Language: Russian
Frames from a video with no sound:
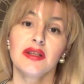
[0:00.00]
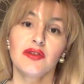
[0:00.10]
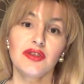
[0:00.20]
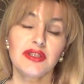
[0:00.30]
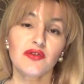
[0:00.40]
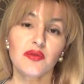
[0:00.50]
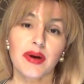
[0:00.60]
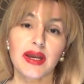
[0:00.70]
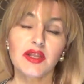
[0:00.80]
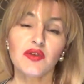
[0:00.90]
То есть вот
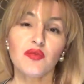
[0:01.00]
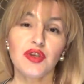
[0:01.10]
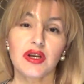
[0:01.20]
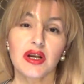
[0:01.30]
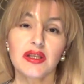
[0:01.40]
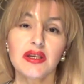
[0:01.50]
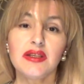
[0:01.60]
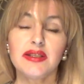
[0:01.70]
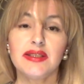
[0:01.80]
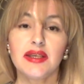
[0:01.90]
поэтому никогда
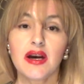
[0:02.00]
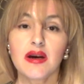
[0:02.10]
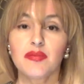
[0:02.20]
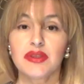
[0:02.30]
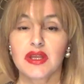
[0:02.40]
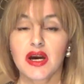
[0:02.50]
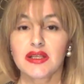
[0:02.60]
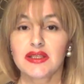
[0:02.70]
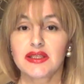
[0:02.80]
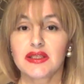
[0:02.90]
нельзя
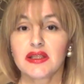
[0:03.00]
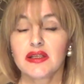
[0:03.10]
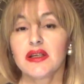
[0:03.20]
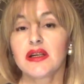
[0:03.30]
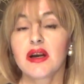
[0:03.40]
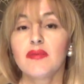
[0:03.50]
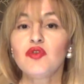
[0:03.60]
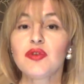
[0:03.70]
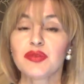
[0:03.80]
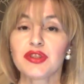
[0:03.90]
пытаться
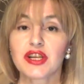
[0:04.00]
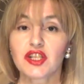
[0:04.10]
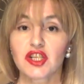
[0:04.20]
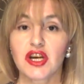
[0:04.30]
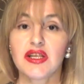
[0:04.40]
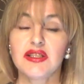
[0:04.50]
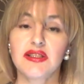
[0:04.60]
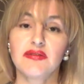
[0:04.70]
кому-то подражать,